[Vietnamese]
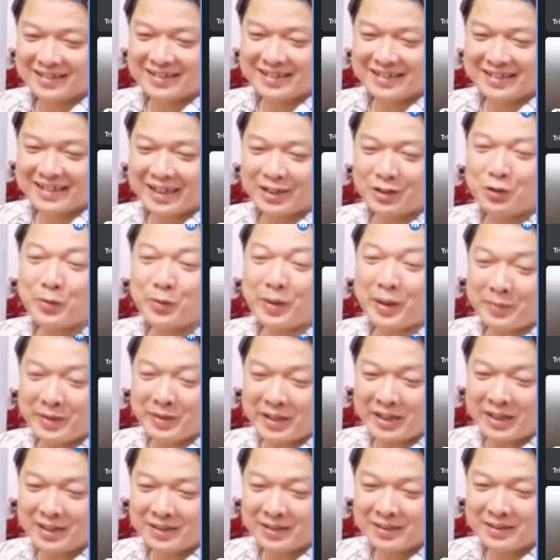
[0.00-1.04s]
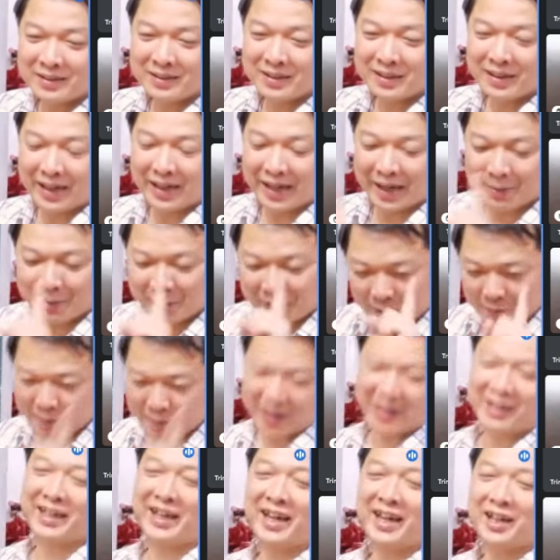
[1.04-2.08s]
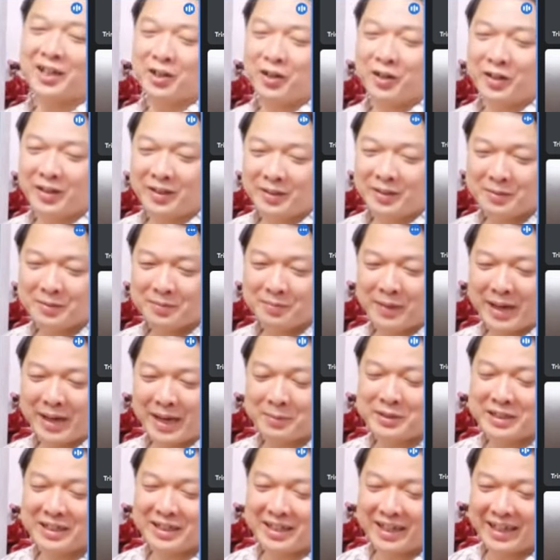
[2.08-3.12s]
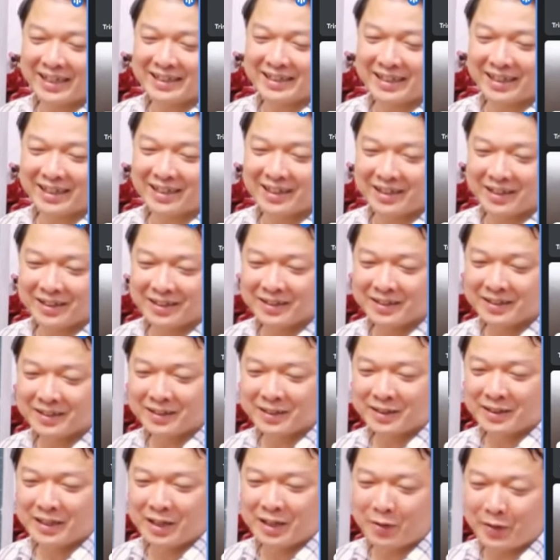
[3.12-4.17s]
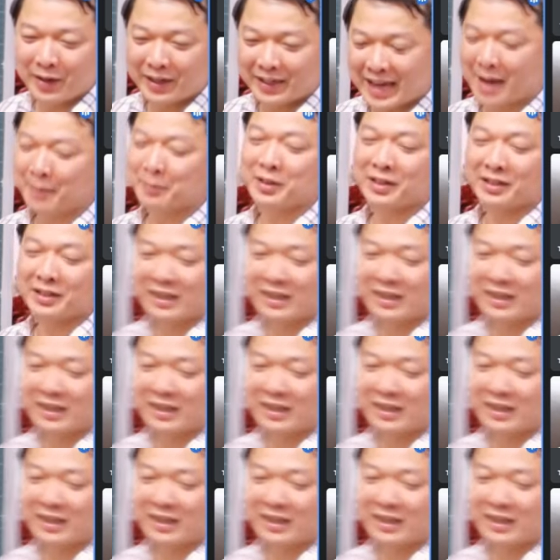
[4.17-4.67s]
anh giúp em nhé vâng. em không cần nghe anh vâng. nói mà em chỉ cần anh trả lời vâng. nếu anh làm được